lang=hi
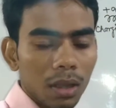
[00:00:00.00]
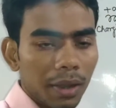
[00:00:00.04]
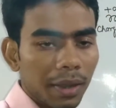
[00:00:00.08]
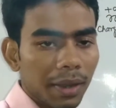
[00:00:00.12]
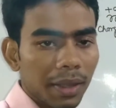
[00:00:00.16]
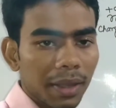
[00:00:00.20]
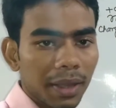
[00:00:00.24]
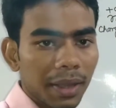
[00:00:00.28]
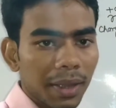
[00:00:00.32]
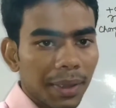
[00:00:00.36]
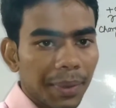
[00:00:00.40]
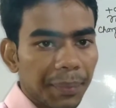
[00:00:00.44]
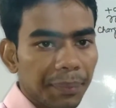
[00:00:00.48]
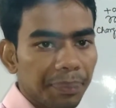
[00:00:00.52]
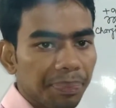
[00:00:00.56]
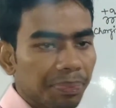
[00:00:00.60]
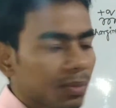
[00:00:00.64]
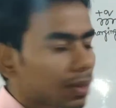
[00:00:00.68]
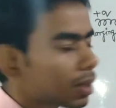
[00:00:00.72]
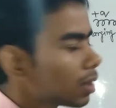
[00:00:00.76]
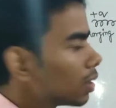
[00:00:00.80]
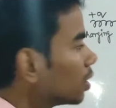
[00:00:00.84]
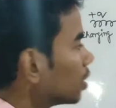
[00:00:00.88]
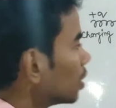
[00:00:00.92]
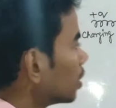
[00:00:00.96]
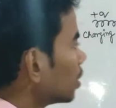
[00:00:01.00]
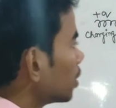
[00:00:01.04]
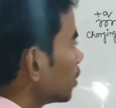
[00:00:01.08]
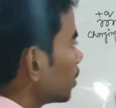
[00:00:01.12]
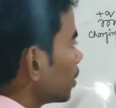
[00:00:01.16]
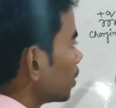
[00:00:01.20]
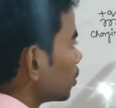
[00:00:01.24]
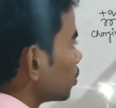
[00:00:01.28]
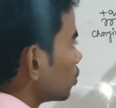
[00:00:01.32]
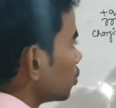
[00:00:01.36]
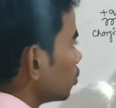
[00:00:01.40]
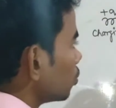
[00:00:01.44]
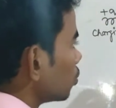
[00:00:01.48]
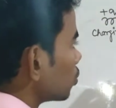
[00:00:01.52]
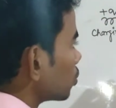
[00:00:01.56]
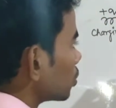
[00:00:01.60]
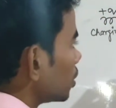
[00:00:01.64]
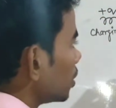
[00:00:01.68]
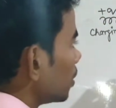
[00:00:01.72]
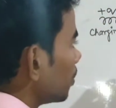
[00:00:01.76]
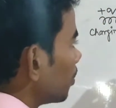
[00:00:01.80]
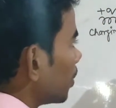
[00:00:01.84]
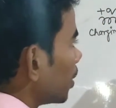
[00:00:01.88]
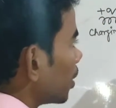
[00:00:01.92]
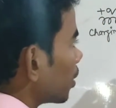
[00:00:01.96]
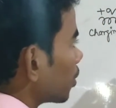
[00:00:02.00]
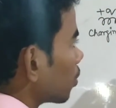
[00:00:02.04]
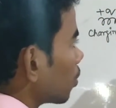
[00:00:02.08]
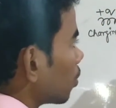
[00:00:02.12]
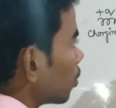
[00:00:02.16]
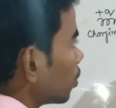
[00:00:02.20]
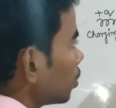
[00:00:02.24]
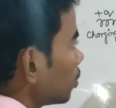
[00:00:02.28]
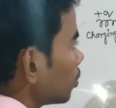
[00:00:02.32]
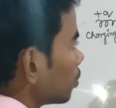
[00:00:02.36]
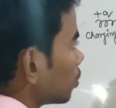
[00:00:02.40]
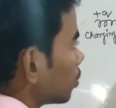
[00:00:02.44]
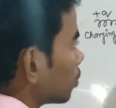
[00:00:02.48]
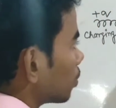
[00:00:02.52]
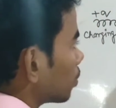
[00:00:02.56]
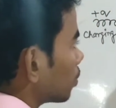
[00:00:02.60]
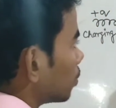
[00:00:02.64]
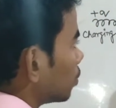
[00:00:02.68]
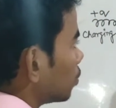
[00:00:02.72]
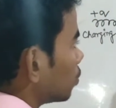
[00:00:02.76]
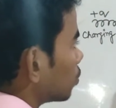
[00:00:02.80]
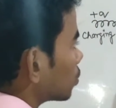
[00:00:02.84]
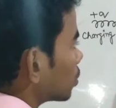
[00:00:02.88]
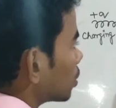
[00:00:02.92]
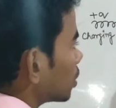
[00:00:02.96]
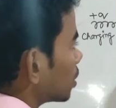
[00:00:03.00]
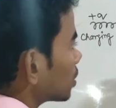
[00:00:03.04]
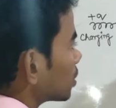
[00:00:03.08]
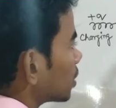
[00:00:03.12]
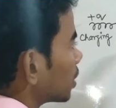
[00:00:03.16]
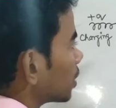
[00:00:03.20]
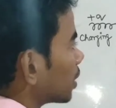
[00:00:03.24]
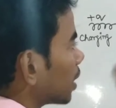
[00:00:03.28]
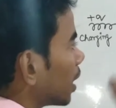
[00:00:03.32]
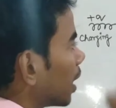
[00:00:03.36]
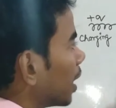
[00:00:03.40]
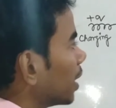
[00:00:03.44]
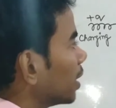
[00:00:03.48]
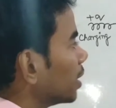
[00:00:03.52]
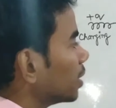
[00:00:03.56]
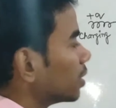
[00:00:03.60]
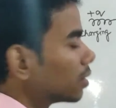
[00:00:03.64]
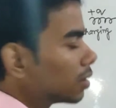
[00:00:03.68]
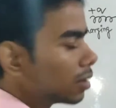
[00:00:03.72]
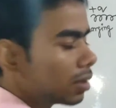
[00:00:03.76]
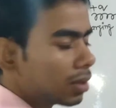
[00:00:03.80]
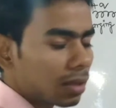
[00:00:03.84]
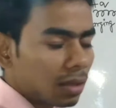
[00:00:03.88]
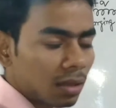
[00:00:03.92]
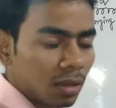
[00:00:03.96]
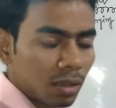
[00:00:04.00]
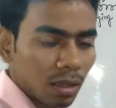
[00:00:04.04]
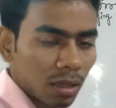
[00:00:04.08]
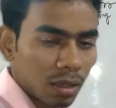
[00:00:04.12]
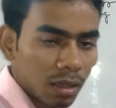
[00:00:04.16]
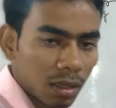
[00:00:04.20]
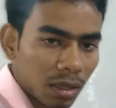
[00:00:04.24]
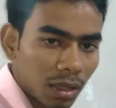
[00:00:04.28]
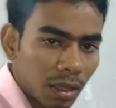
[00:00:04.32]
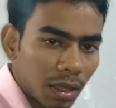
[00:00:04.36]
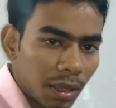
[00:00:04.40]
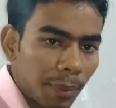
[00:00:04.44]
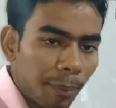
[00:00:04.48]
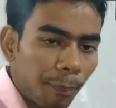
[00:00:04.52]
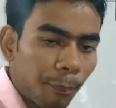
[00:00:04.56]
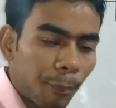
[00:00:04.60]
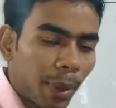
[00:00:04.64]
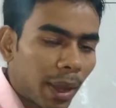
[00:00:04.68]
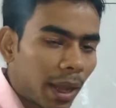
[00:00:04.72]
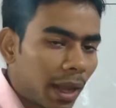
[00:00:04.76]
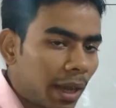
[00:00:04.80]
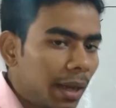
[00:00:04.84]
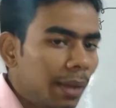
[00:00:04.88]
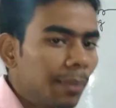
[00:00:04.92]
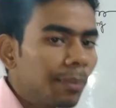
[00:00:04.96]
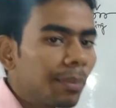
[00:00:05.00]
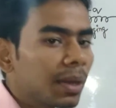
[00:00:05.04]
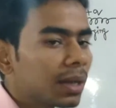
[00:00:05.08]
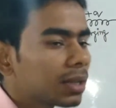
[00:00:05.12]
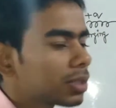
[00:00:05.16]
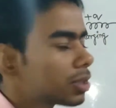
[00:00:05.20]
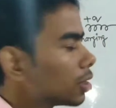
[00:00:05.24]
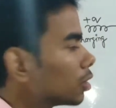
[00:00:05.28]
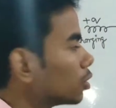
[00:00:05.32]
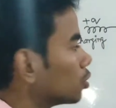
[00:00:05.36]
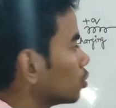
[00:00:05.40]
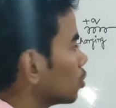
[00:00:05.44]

ठीक है दूसरी प्लेट को दूसरे संधारित्र की पहली प्लेट से